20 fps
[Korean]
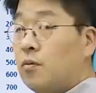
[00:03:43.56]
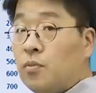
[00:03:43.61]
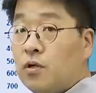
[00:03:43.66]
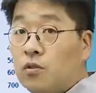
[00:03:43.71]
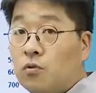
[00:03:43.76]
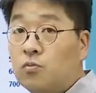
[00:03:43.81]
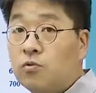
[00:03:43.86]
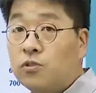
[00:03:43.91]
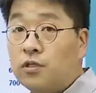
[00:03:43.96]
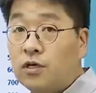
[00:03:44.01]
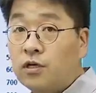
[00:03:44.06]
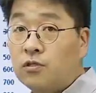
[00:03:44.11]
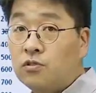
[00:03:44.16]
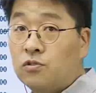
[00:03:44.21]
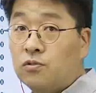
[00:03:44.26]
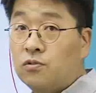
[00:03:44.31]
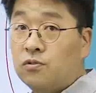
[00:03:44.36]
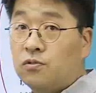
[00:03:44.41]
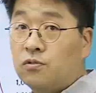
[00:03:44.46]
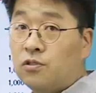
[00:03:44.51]
한 판도 못
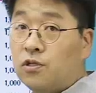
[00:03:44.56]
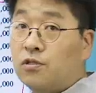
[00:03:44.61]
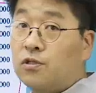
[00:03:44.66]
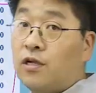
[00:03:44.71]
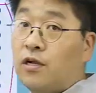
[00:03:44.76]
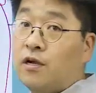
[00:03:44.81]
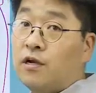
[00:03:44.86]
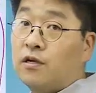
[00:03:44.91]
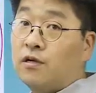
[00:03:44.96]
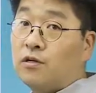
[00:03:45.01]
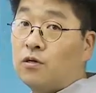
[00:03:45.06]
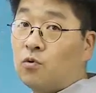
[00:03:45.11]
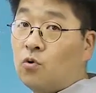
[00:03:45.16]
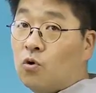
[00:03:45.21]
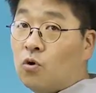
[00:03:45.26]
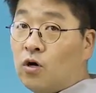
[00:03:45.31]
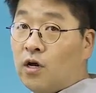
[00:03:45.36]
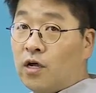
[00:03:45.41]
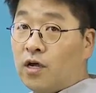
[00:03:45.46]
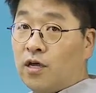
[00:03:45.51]
사겠죠. 1000달러를
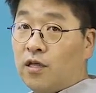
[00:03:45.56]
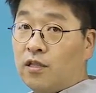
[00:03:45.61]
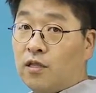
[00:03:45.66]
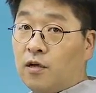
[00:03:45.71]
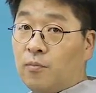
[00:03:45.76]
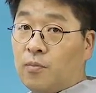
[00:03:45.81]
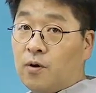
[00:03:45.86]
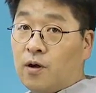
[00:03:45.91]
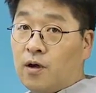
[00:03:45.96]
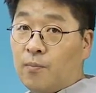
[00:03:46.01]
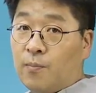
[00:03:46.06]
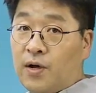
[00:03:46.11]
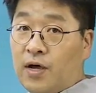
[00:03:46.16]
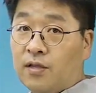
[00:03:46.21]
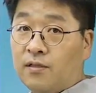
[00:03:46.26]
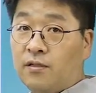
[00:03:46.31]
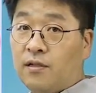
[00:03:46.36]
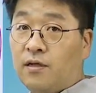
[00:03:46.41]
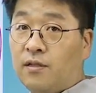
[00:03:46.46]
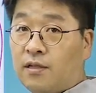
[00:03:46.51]

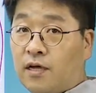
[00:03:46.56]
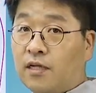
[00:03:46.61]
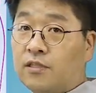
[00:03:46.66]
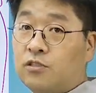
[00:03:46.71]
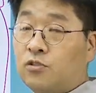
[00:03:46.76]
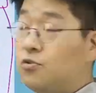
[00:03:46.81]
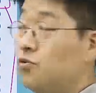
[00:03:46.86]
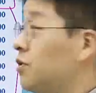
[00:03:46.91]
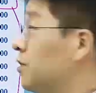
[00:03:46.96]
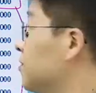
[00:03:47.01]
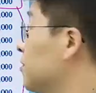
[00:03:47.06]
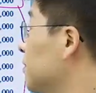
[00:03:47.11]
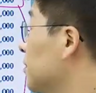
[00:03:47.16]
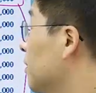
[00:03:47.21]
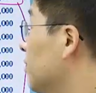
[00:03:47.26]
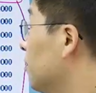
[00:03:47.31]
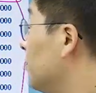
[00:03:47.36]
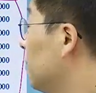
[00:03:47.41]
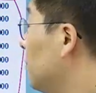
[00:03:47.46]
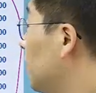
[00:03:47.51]
콜라에다만 다
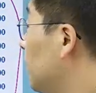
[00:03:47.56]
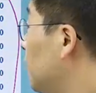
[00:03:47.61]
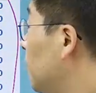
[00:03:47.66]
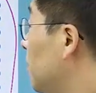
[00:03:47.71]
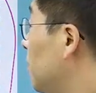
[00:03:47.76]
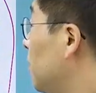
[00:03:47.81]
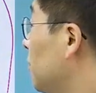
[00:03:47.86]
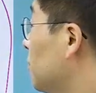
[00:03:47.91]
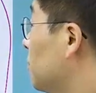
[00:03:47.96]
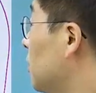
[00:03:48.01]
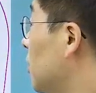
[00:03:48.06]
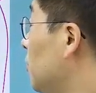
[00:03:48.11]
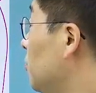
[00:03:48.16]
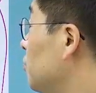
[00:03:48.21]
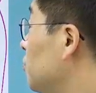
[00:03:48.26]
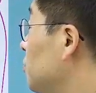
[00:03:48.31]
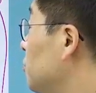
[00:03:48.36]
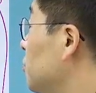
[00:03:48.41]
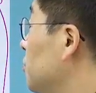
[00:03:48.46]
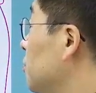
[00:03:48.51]
지출했으니까요. 그 다음
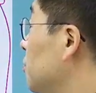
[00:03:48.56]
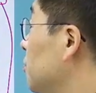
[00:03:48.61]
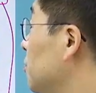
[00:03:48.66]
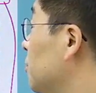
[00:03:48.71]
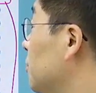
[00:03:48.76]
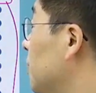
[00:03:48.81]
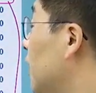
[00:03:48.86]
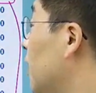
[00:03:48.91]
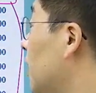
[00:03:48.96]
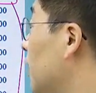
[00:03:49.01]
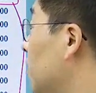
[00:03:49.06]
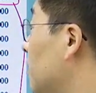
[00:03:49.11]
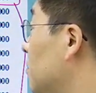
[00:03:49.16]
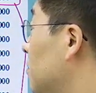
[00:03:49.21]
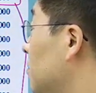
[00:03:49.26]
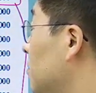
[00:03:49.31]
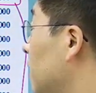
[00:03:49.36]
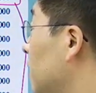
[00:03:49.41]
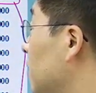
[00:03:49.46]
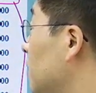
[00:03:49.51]
부분들은 다
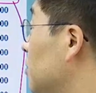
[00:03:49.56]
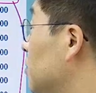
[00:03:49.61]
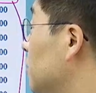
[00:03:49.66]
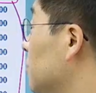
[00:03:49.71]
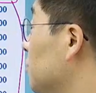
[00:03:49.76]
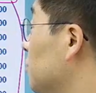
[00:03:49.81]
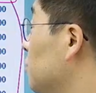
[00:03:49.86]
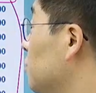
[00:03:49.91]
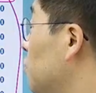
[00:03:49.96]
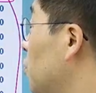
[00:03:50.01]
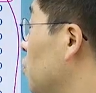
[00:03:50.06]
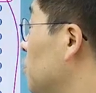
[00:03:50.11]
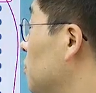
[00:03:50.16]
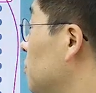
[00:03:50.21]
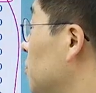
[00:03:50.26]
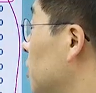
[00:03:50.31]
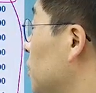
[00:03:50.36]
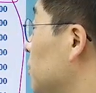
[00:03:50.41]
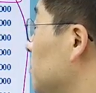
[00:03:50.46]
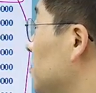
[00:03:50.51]
하나씩
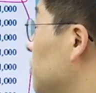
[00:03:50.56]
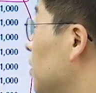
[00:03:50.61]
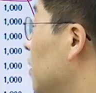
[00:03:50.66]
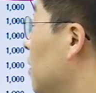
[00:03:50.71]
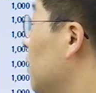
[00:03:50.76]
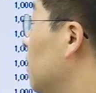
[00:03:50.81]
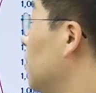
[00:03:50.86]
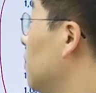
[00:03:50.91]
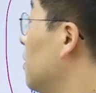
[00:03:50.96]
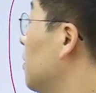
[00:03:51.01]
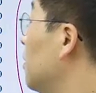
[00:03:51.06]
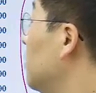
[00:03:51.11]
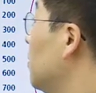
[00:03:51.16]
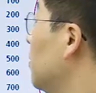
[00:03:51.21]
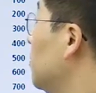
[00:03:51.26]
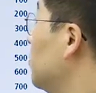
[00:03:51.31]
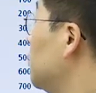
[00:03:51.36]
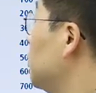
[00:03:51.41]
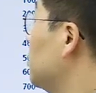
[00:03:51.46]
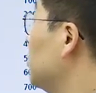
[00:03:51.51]
보시면 되겠습니다.
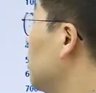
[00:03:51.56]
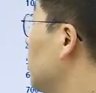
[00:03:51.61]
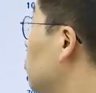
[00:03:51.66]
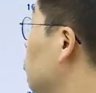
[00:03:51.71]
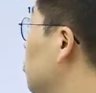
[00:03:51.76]
피자